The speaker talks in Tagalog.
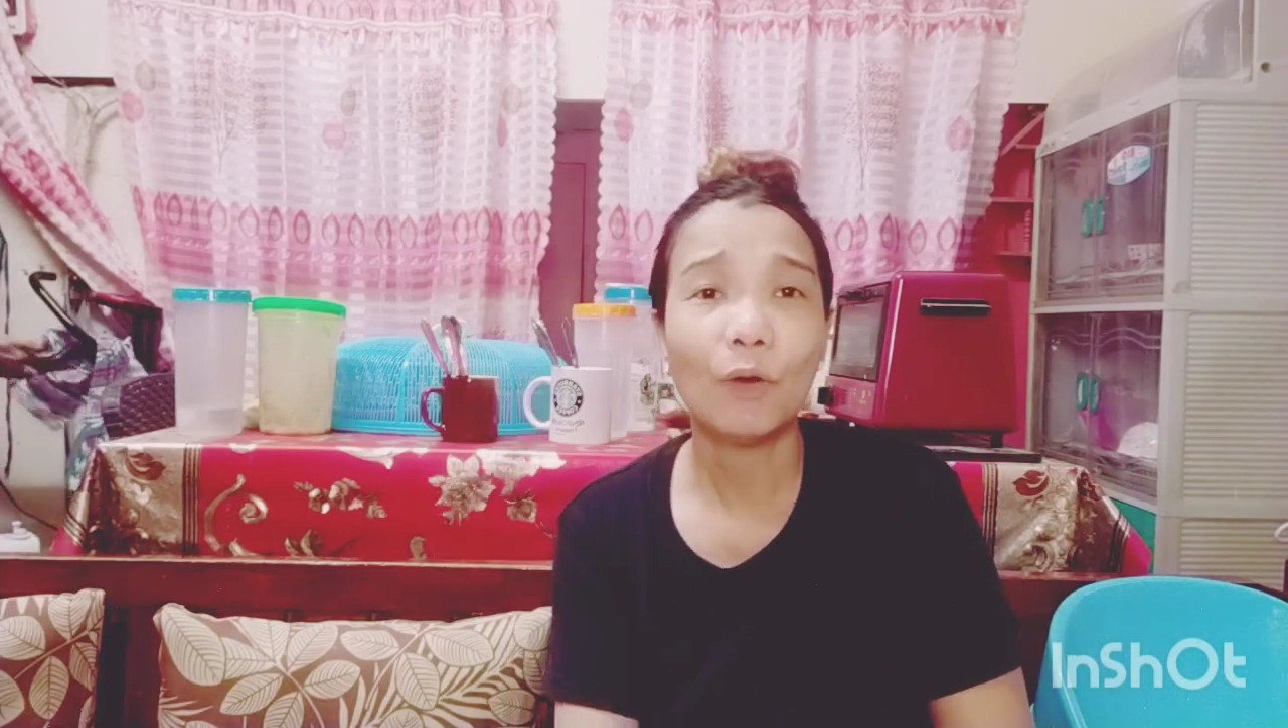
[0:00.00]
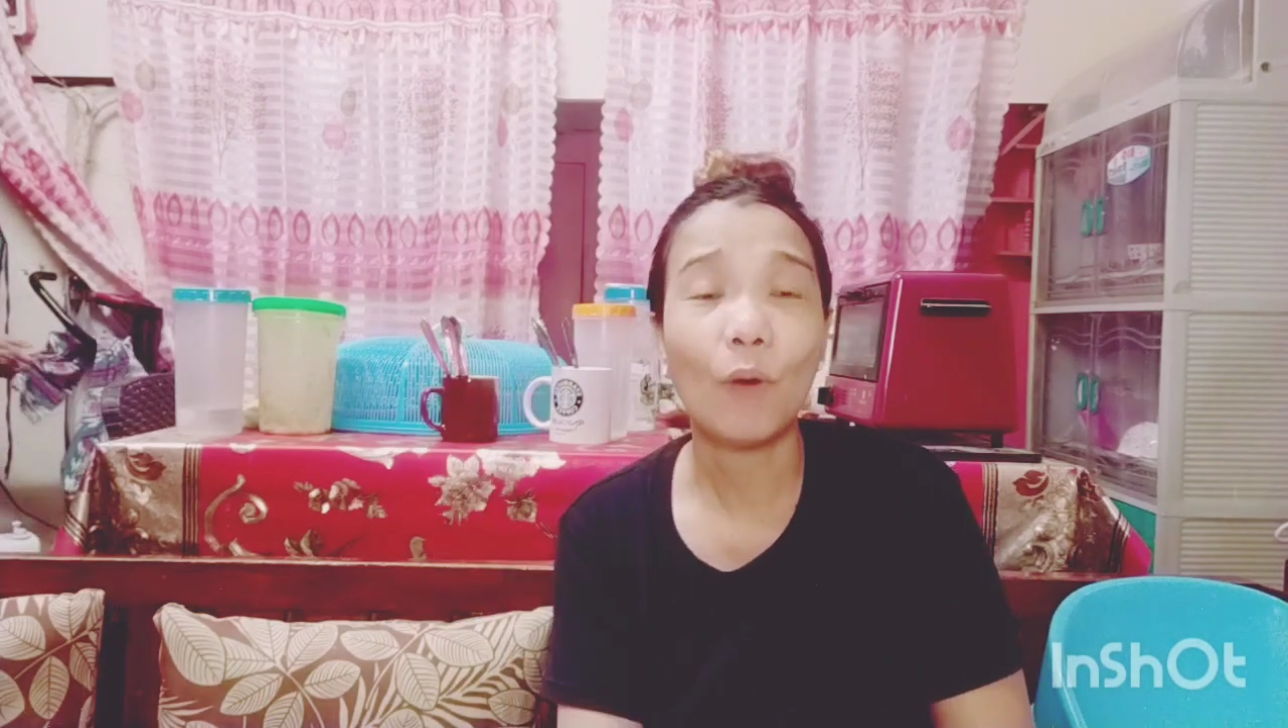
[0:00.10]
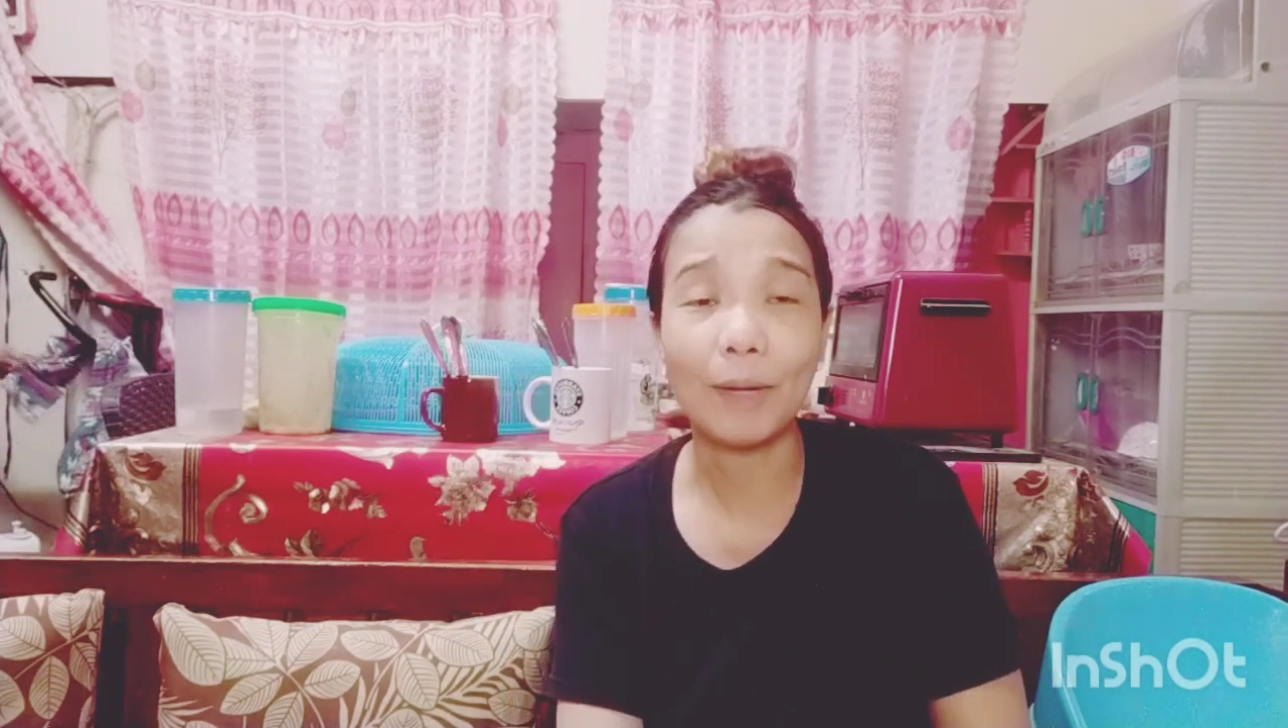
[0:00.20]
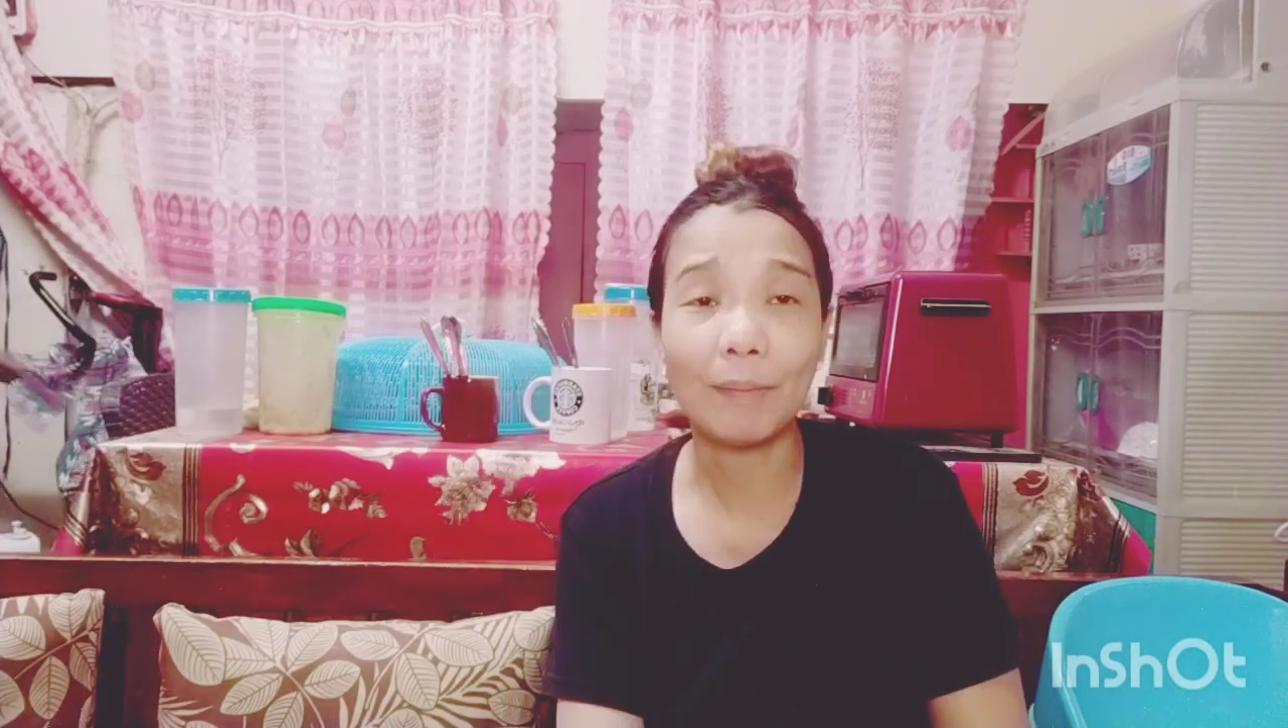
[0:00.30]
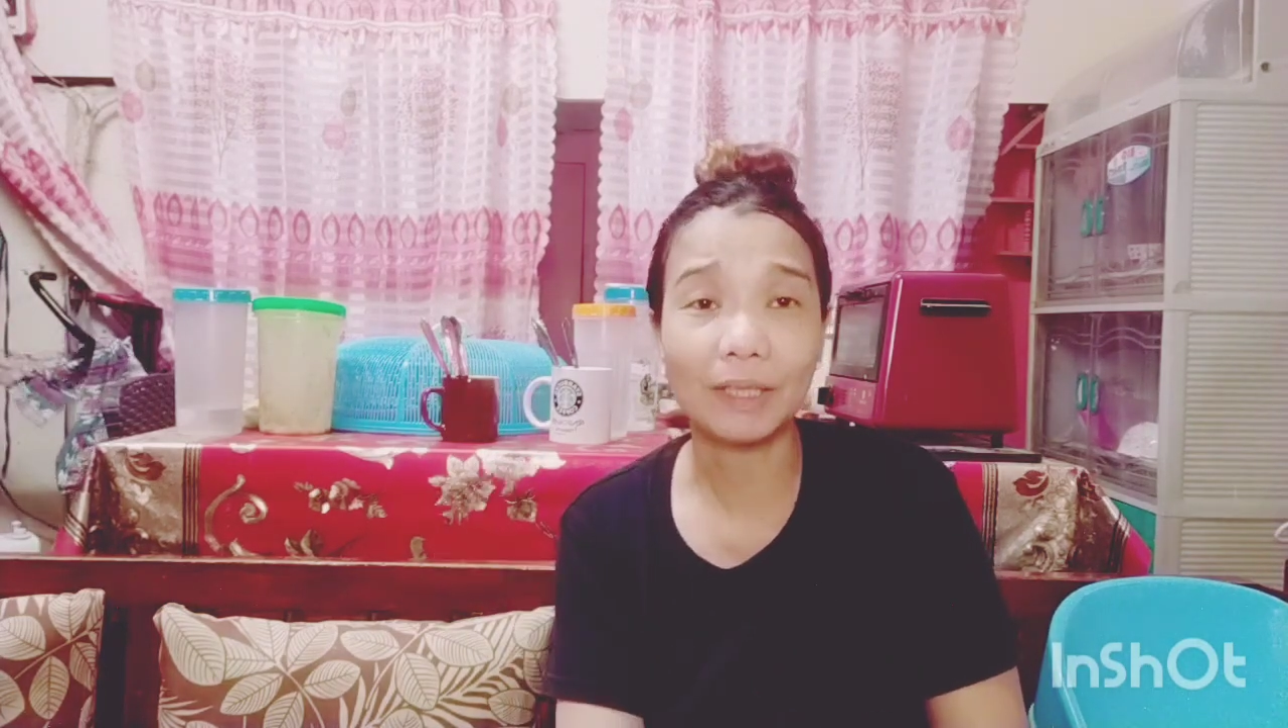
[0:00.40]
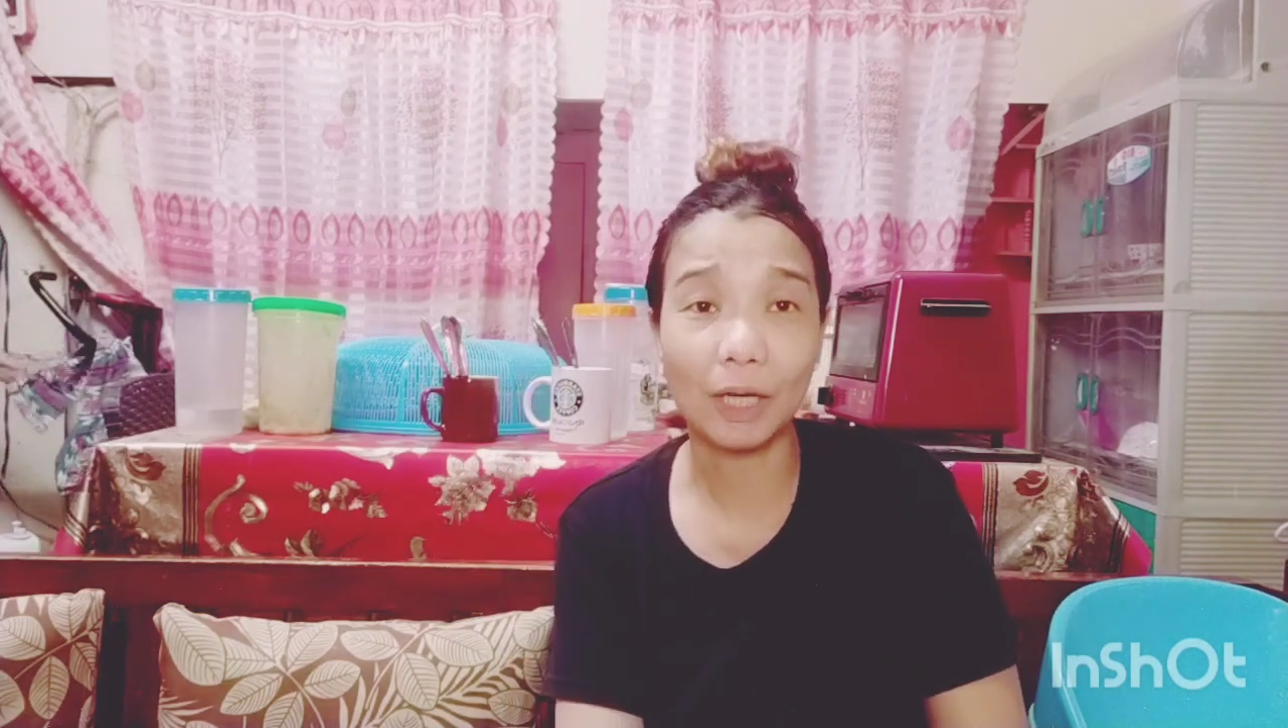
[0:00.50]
one month